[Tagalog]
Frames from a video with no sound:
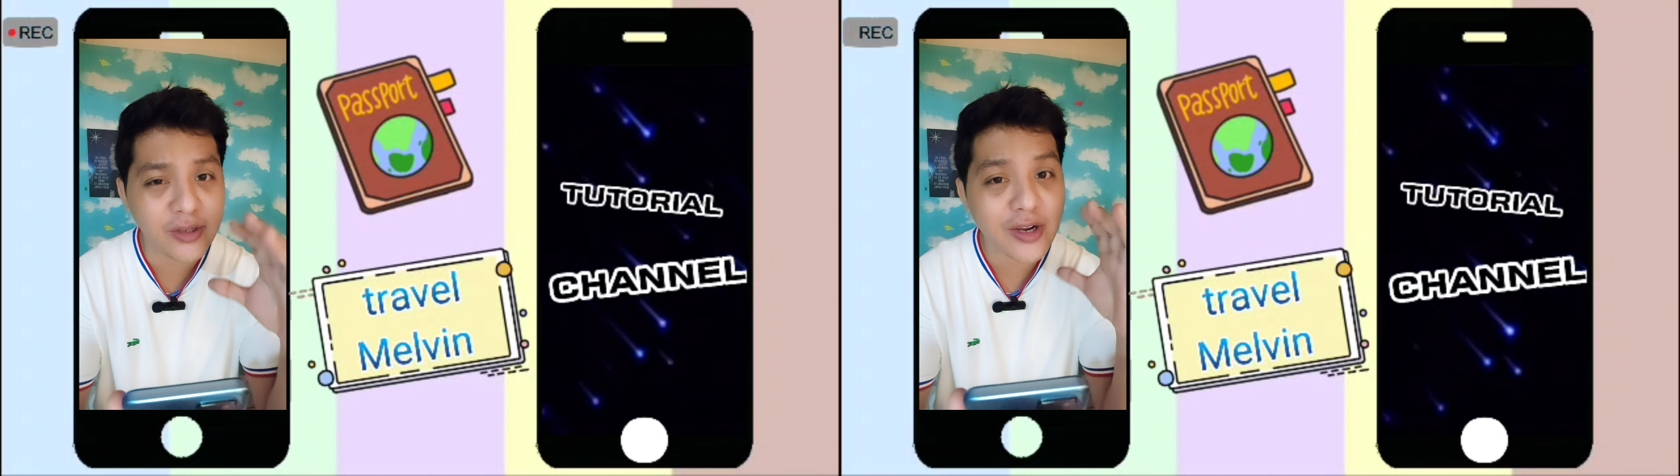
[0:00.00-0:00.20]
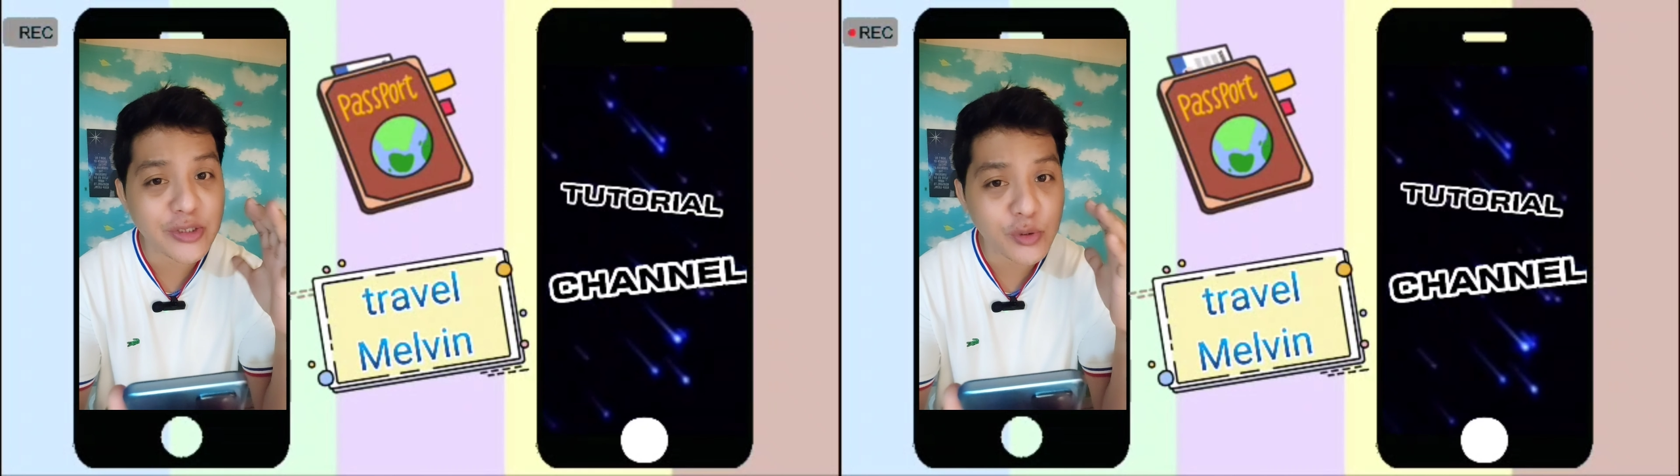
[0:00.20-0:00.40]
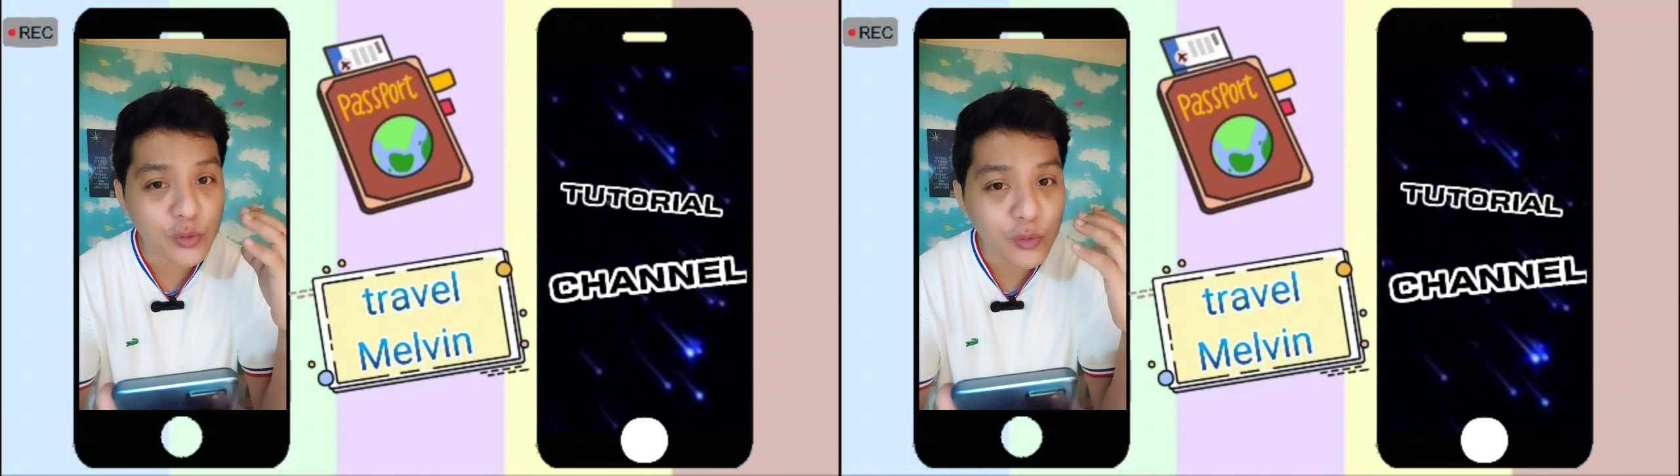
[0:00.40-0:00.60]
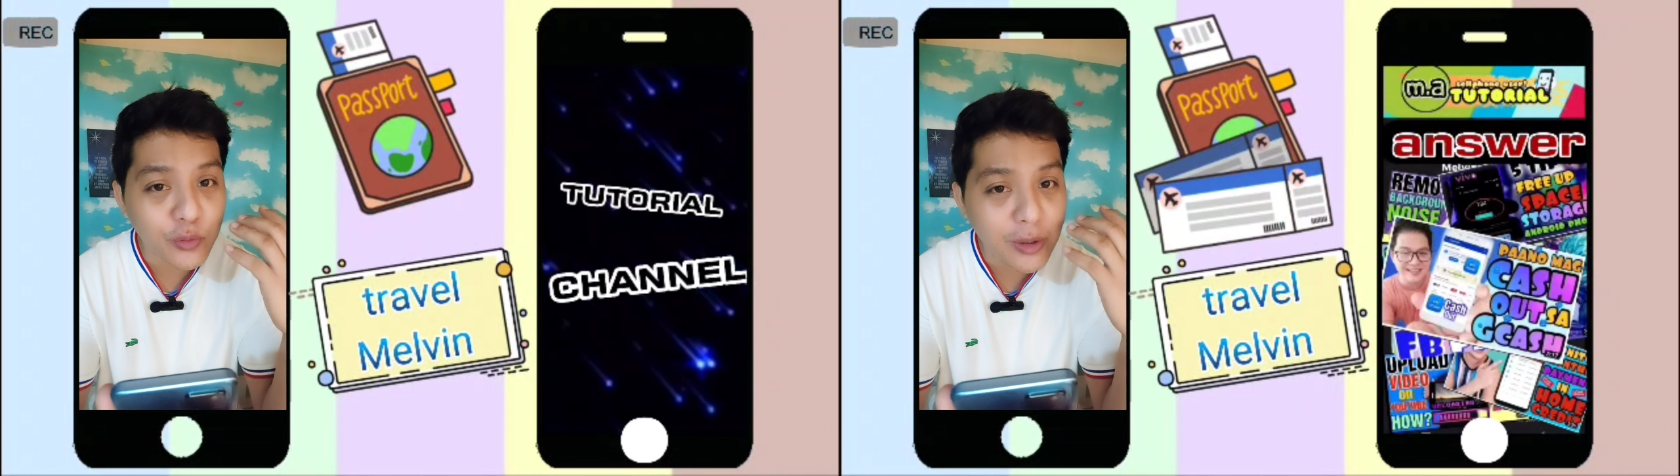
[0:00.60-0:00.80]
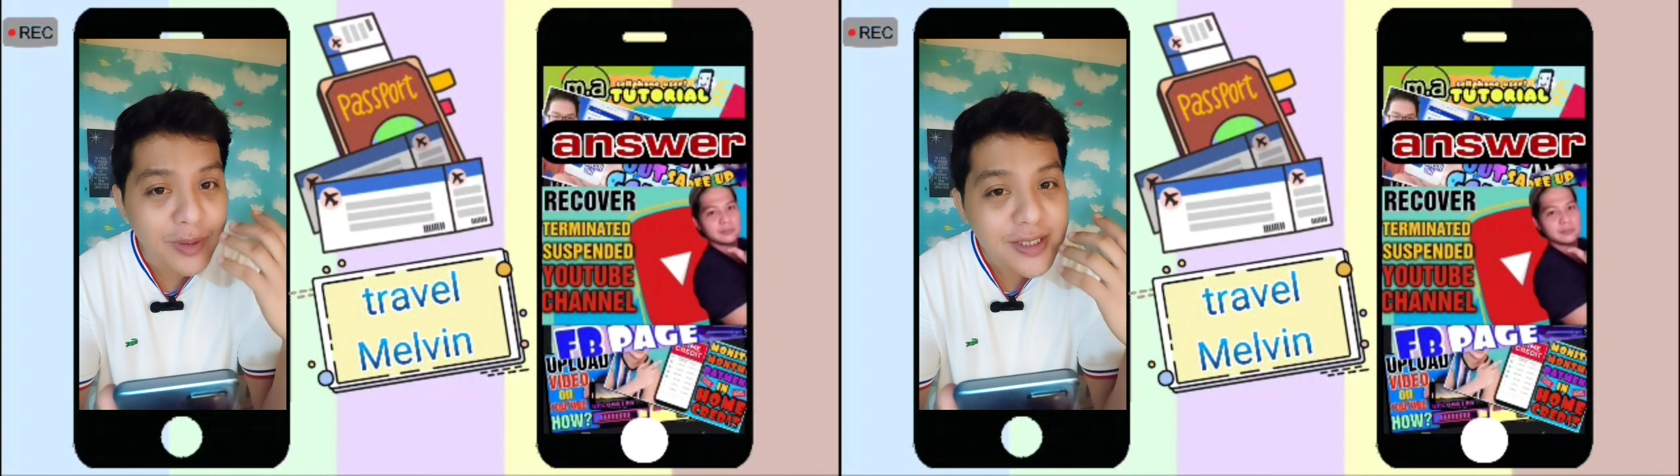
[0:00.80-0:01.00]
Now guys,
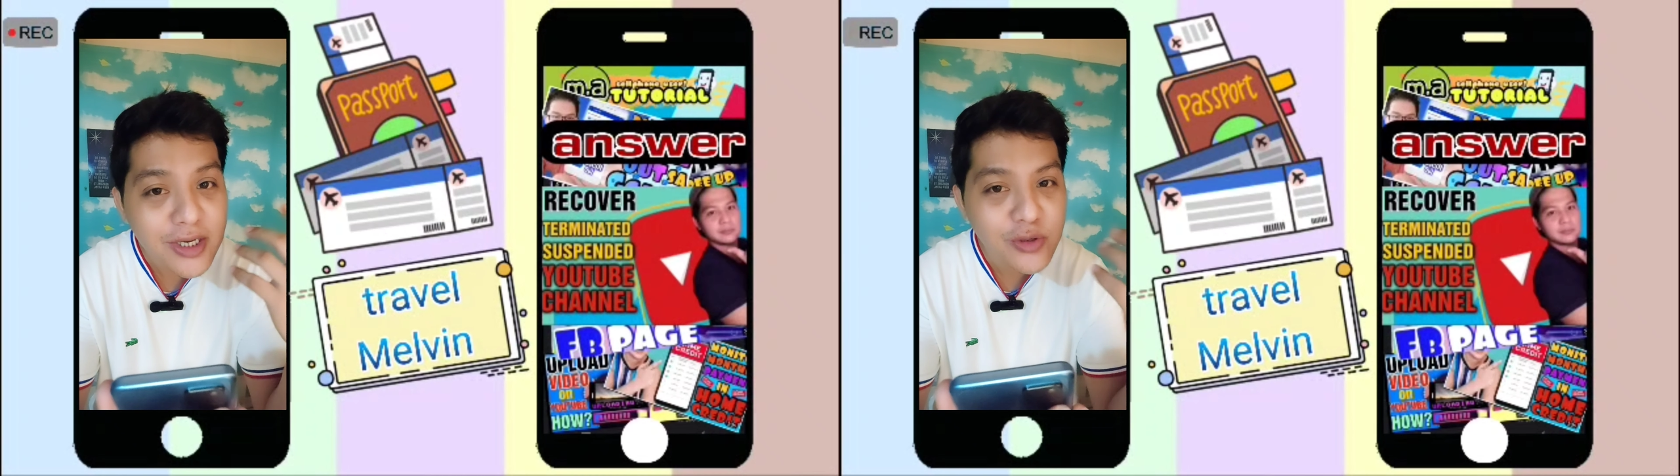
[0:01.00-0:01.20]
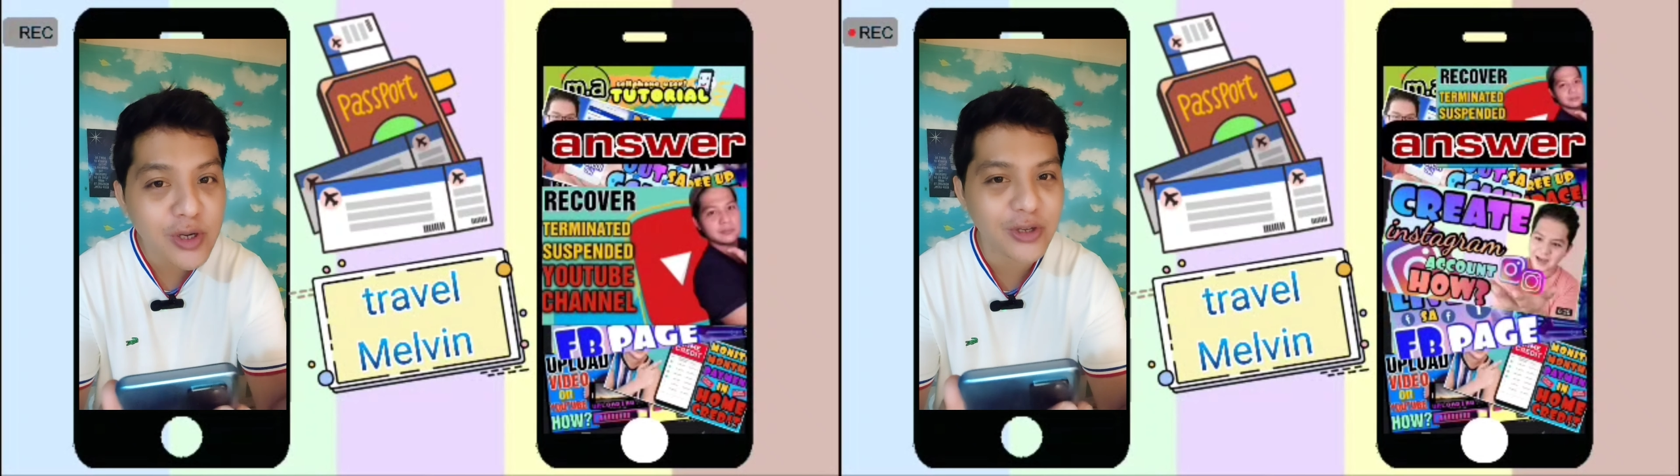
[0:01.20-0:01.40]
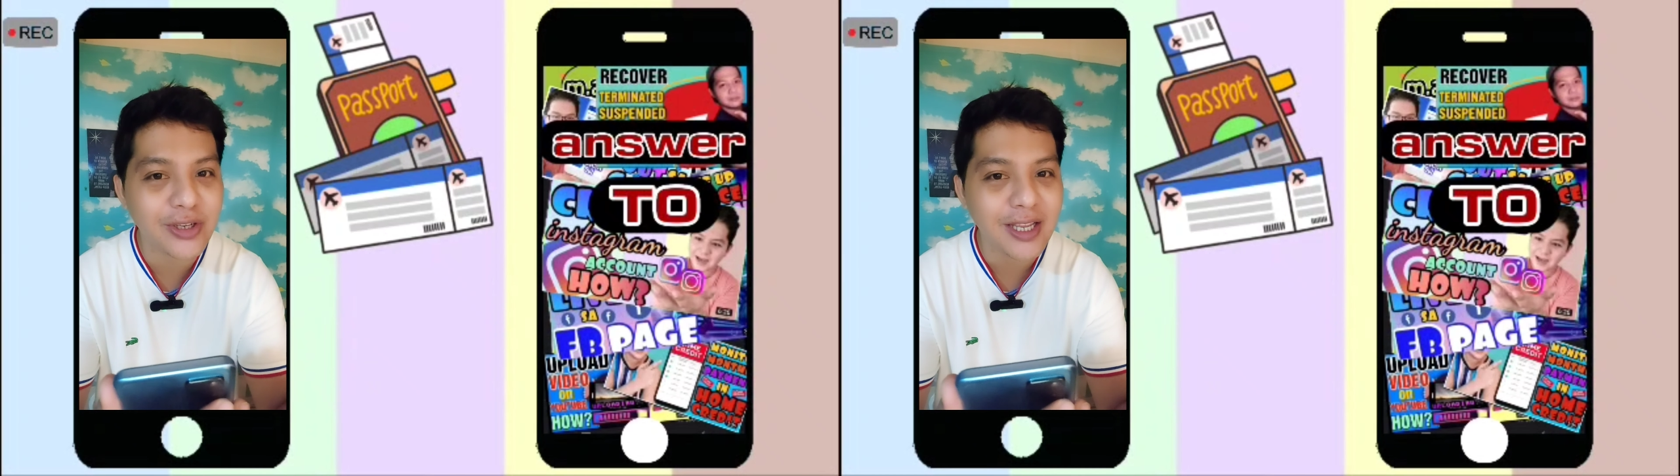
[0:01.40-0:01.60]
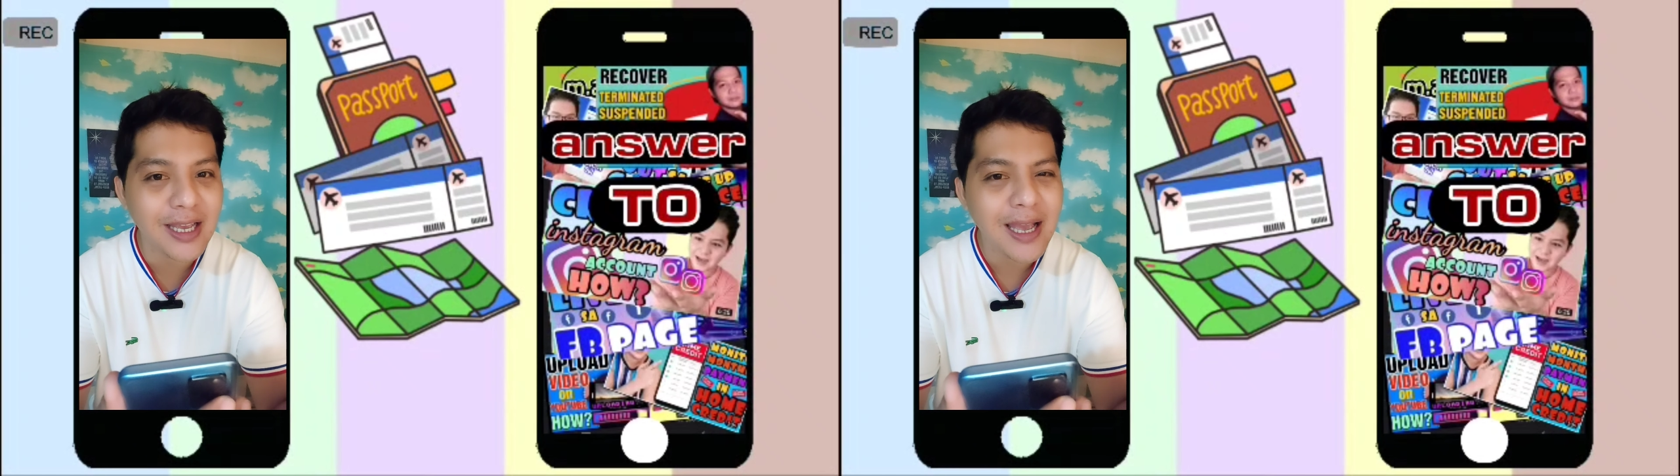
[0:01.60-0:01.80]
tuturo ko naman sa inyo ngayon